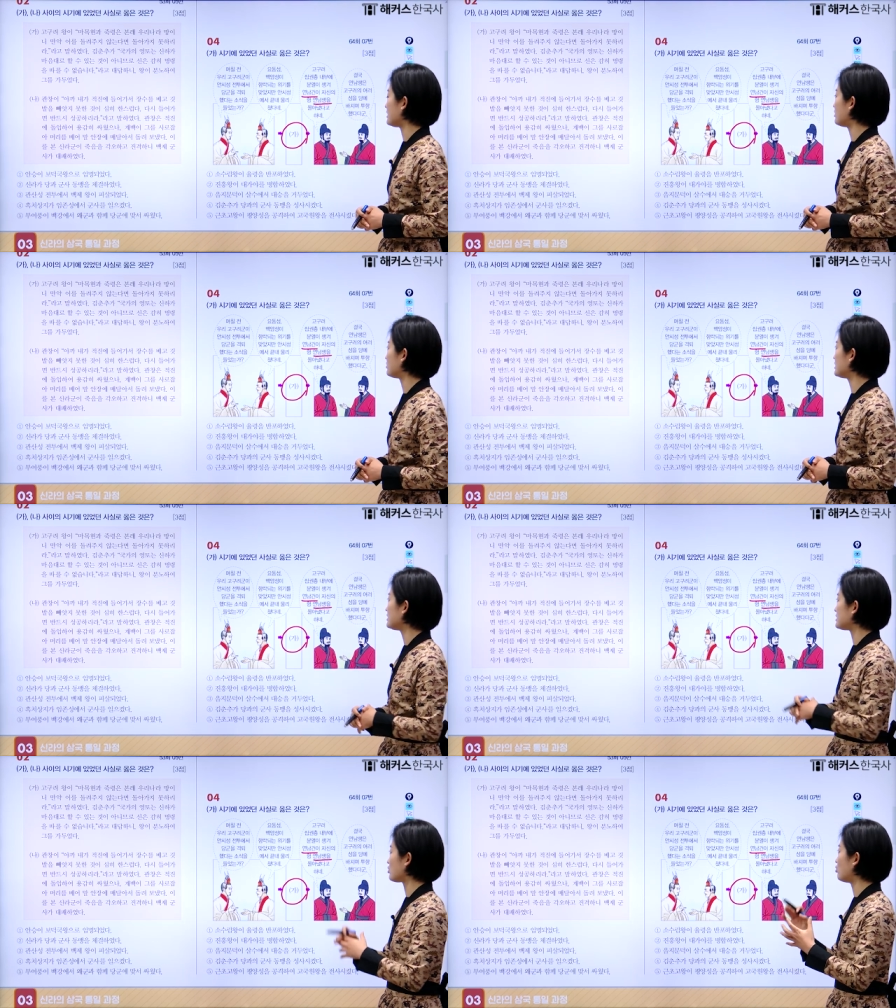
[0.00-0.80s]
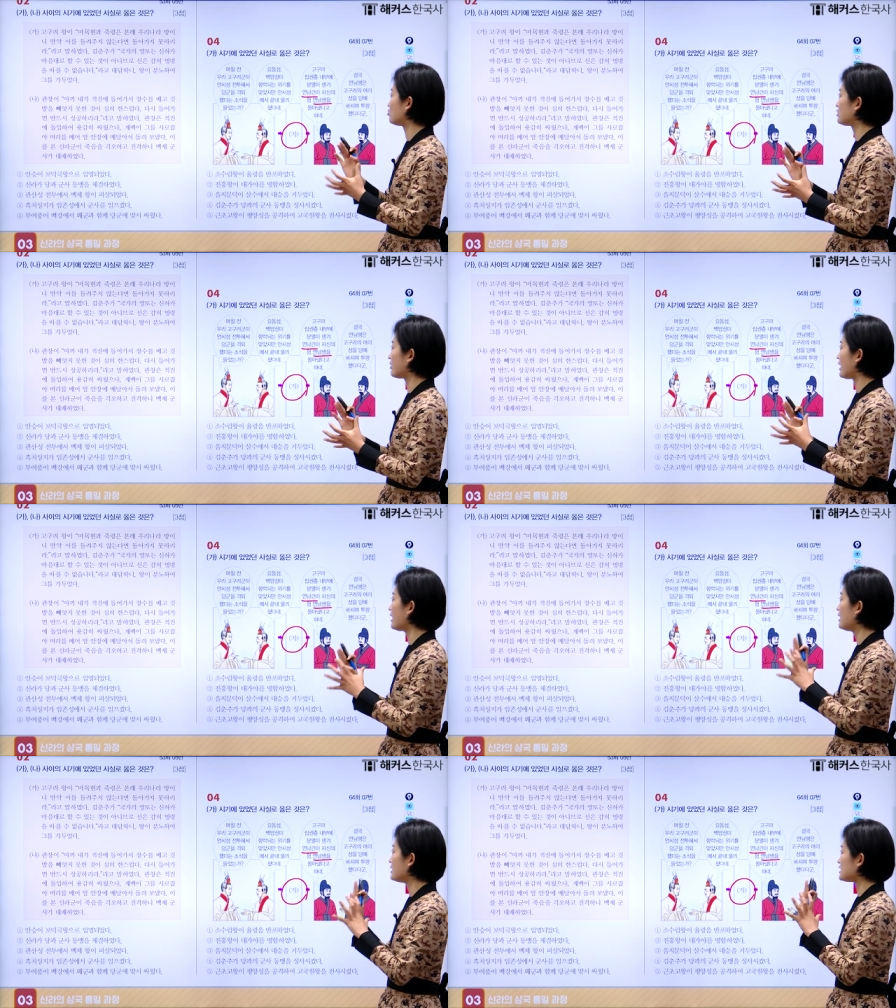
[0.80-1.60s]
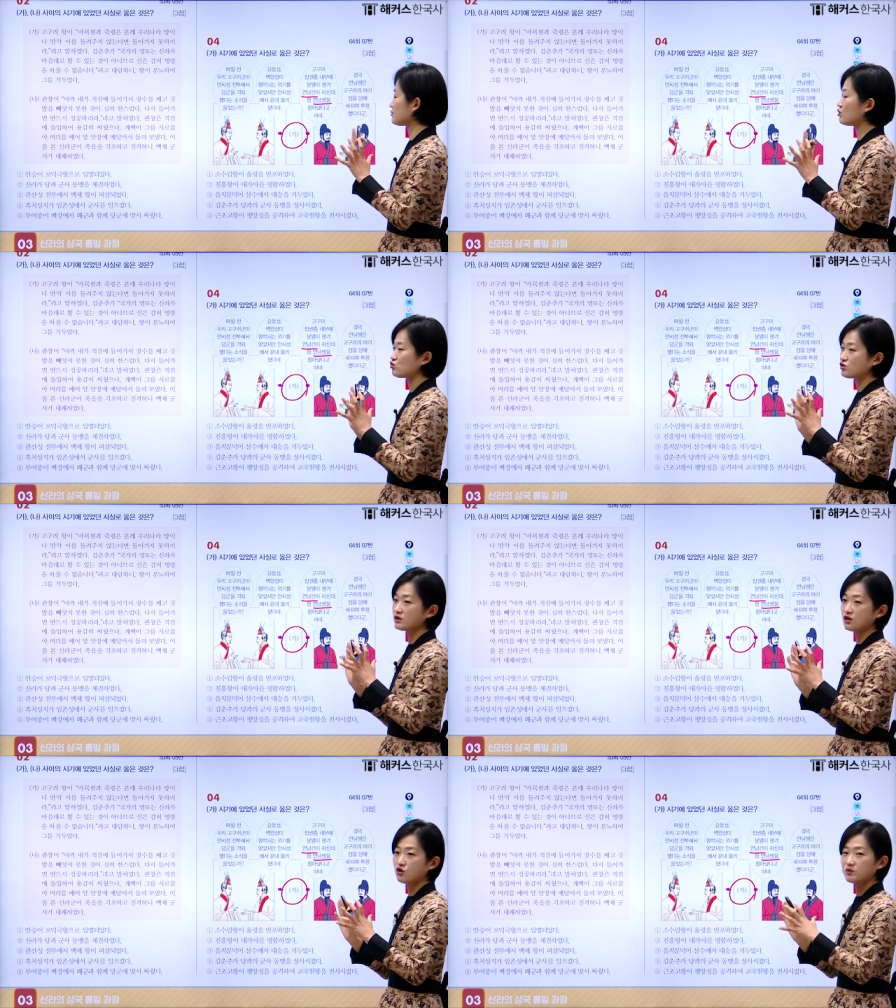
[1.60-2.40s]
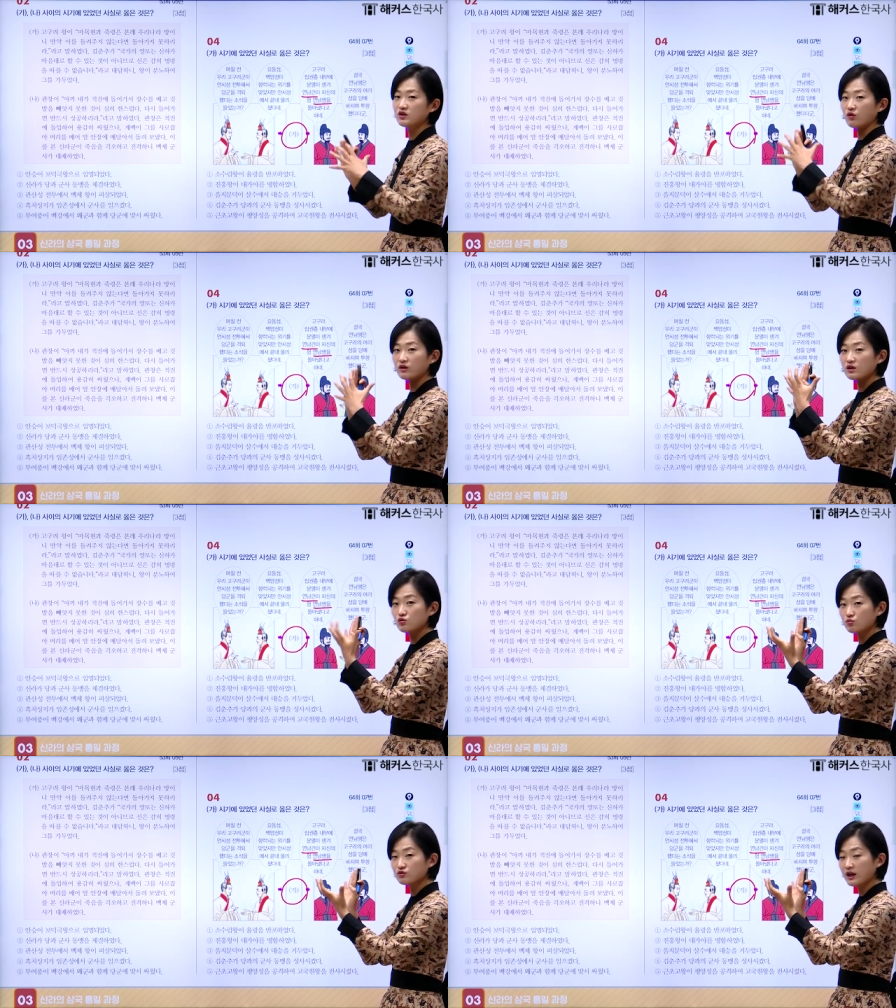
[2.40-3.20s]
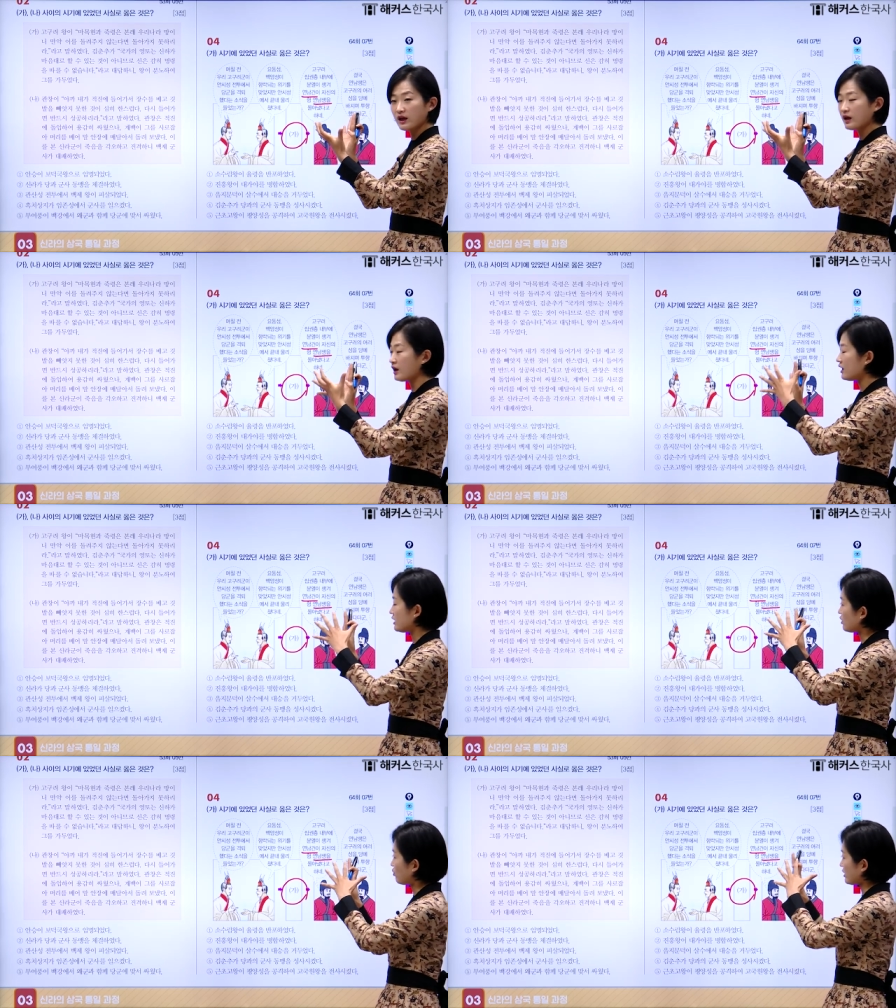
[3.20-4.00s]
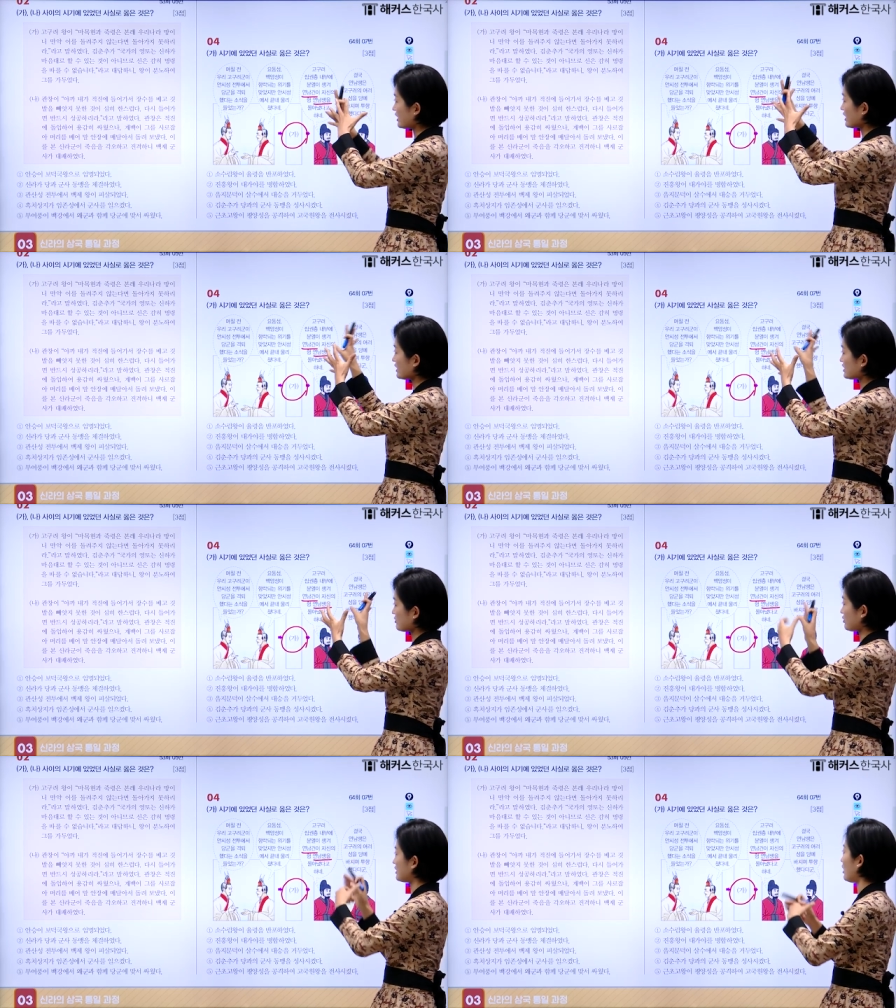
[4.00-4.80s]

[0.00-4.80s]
이거는 이제 고구려의 집권층이라고 하면 연개소문의 이고 얘기가 지금 여기